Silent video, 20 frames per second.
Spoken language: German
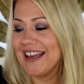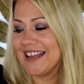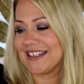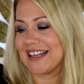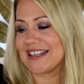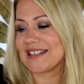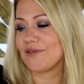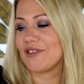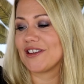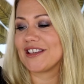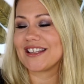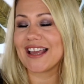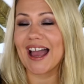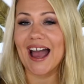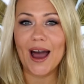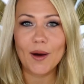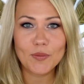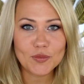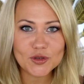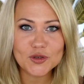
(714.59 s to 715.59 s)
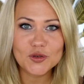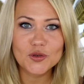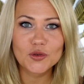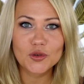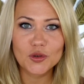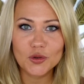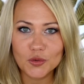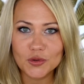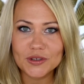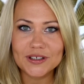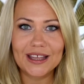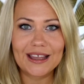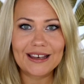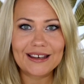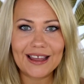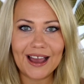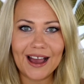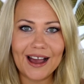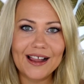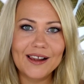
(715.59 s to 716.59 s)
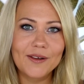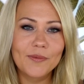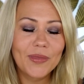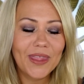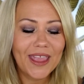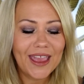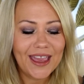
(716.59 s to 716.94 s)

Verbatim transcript: Das finde ich absolut genial.